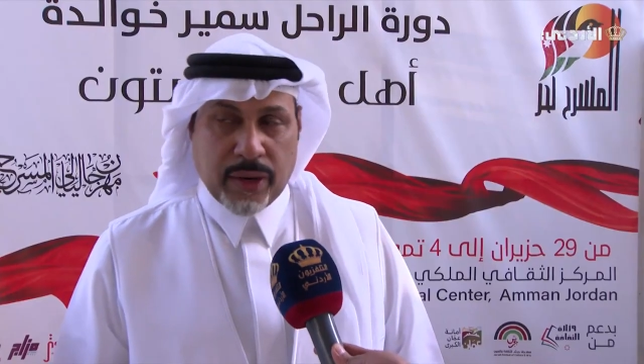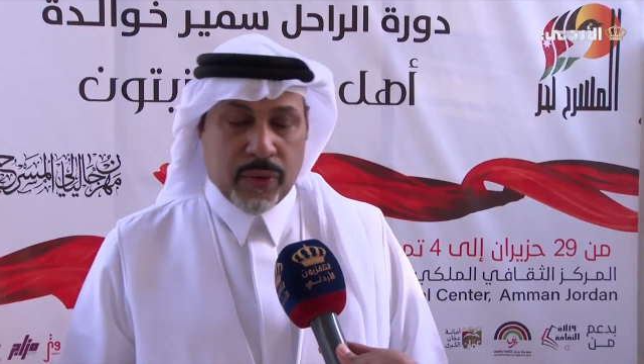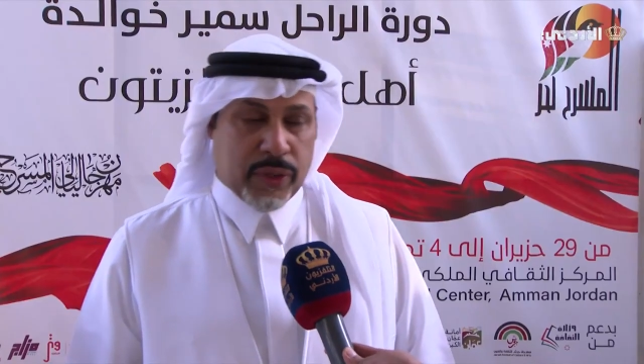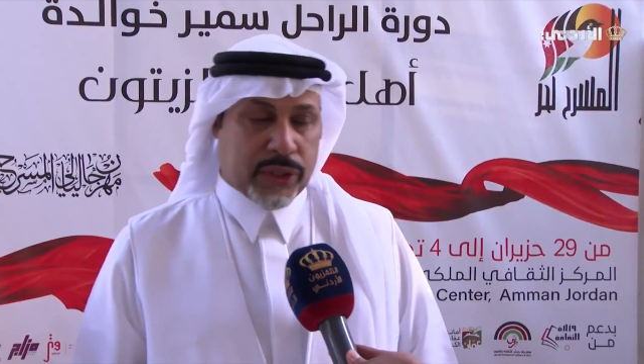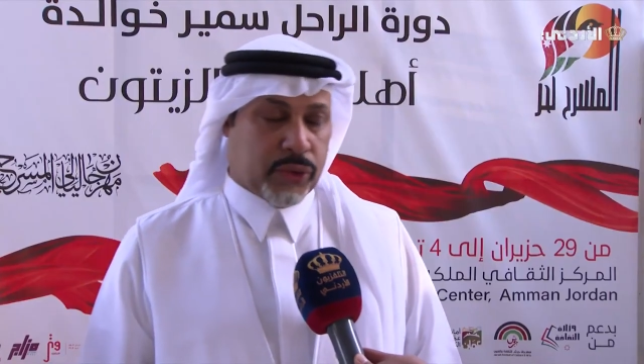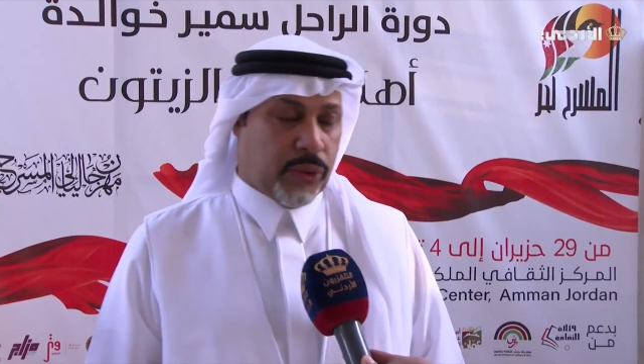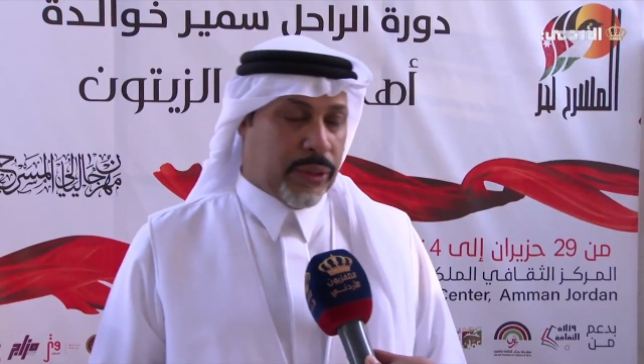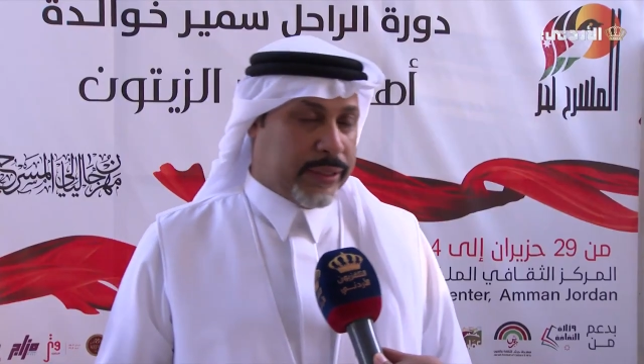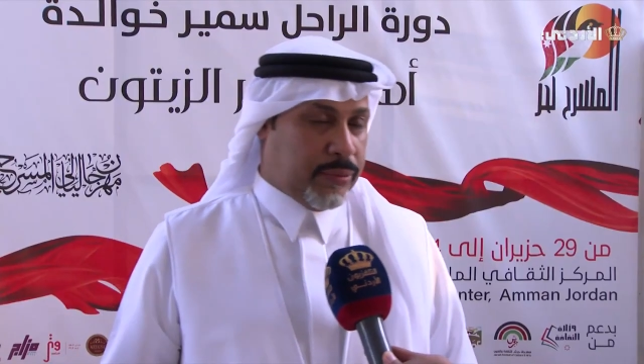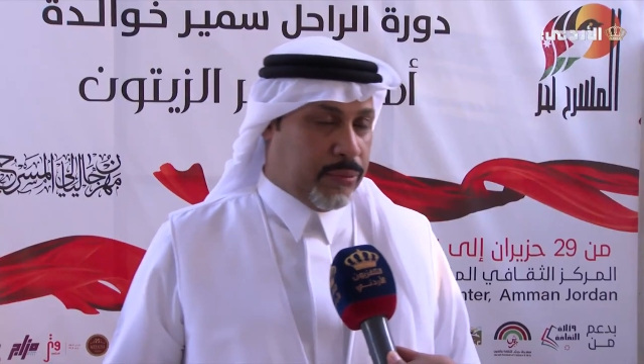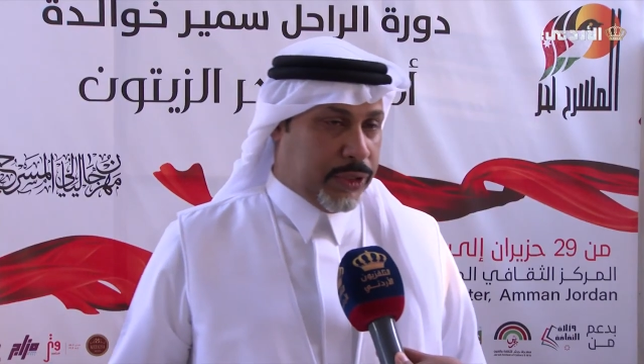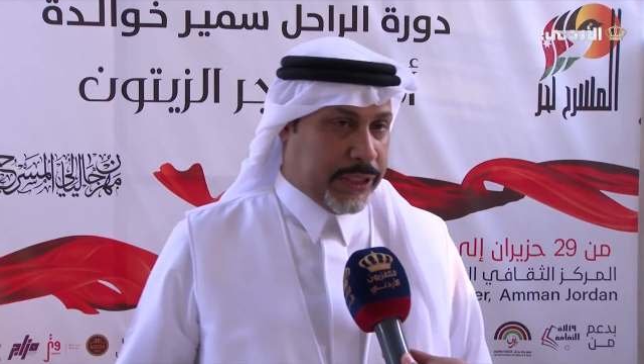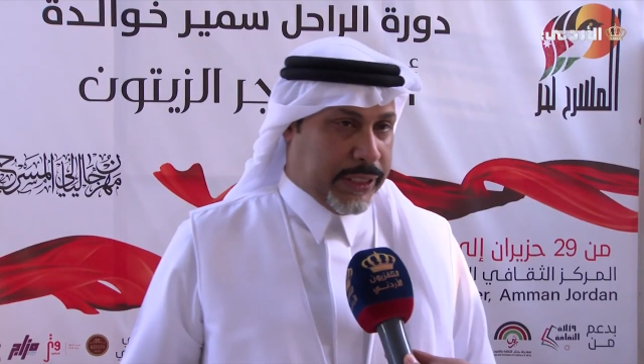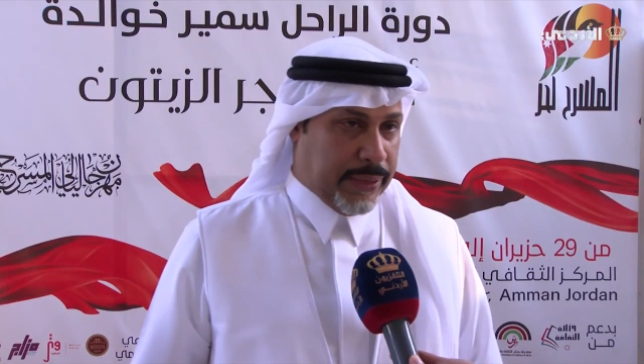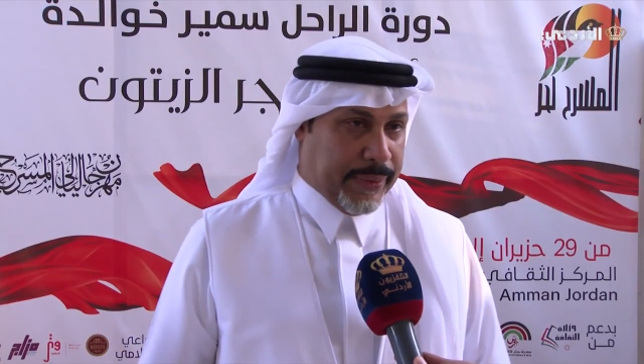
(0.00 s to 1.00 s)
هو صوره
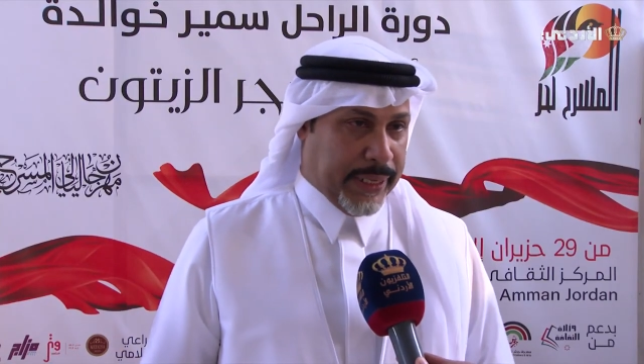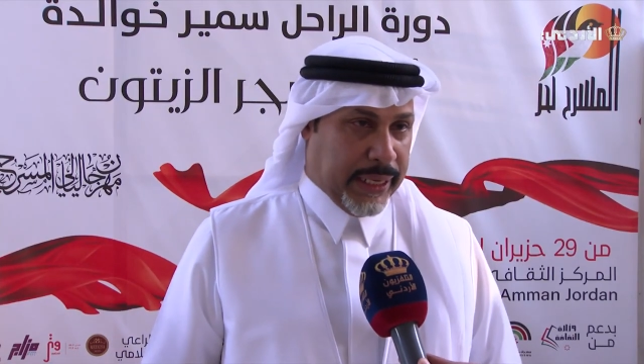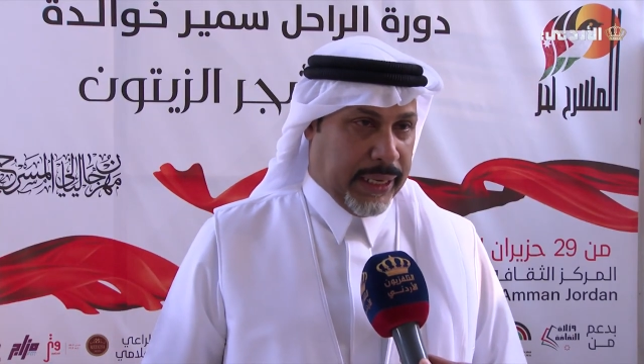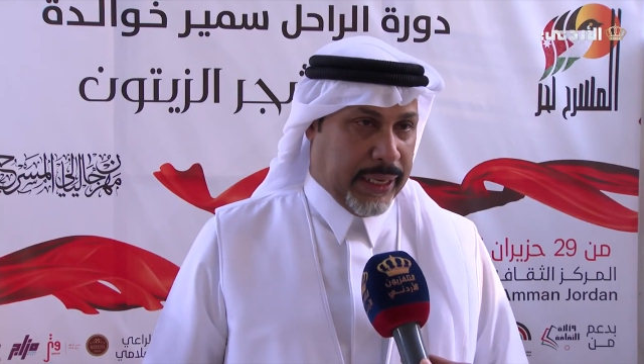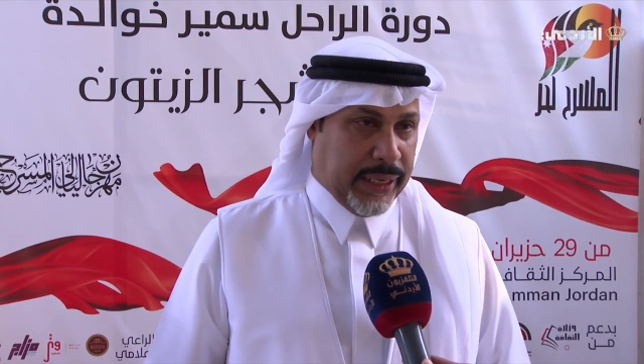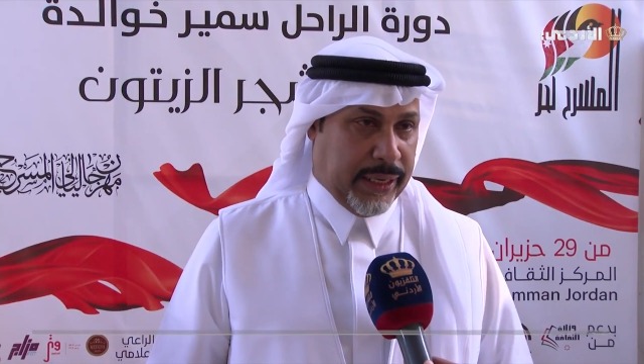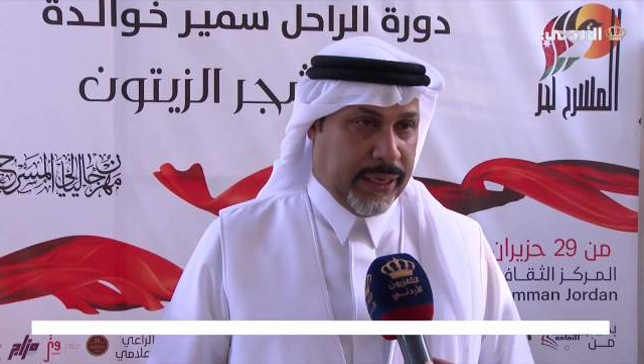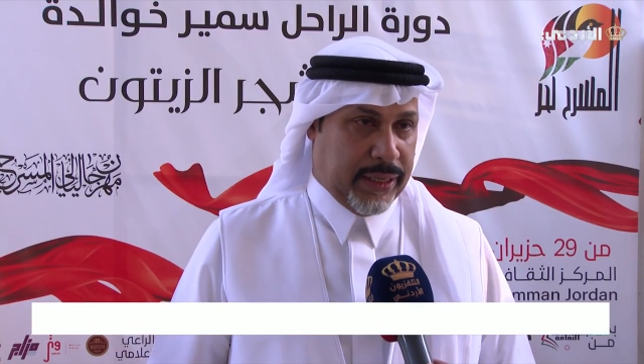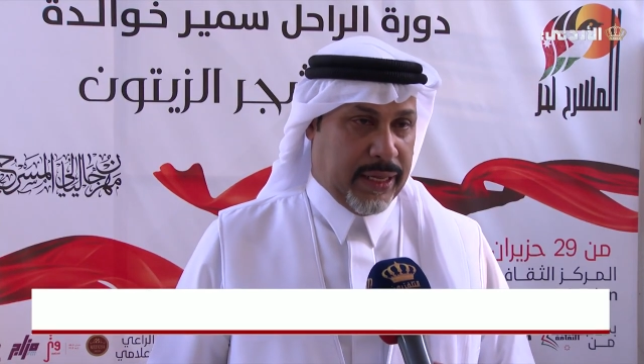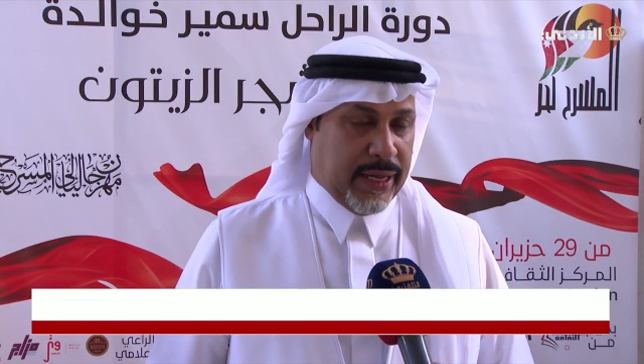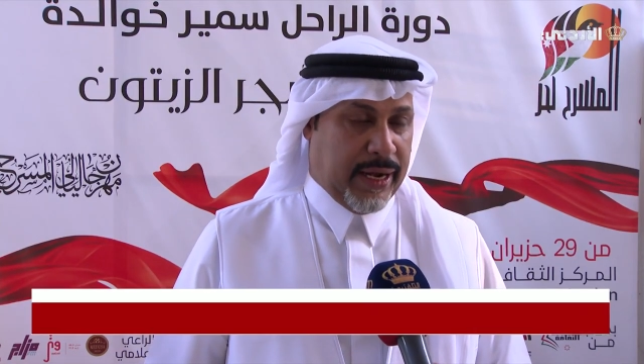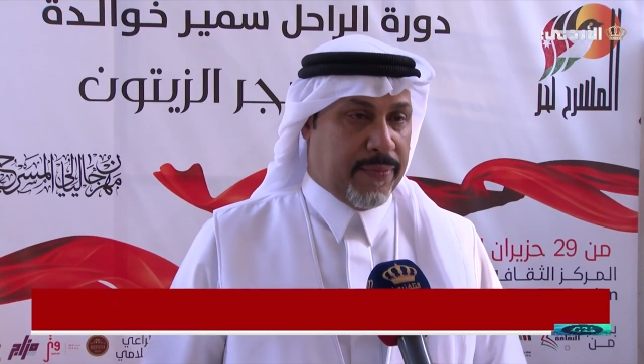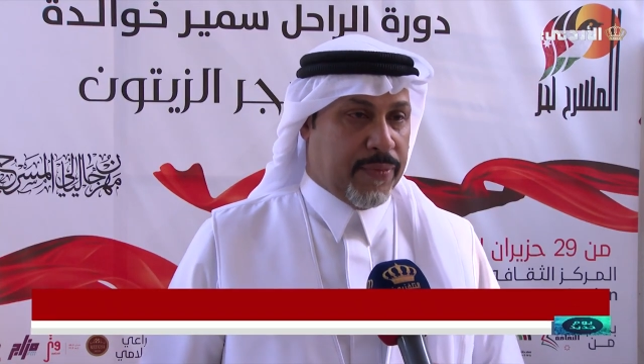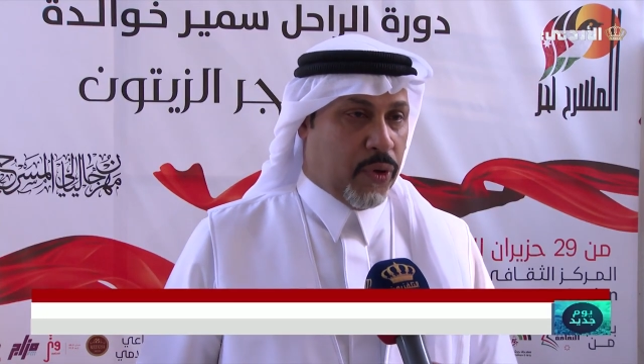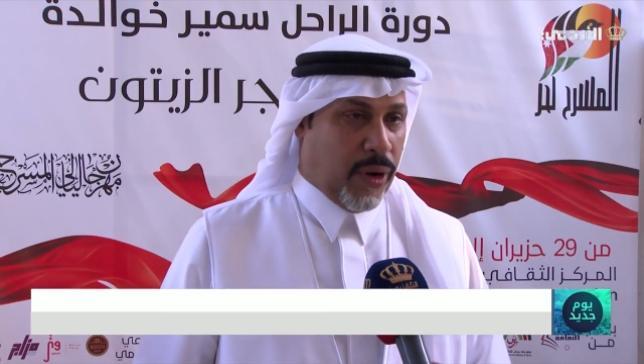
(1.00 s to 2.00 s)
مجتمع يعني اذا لم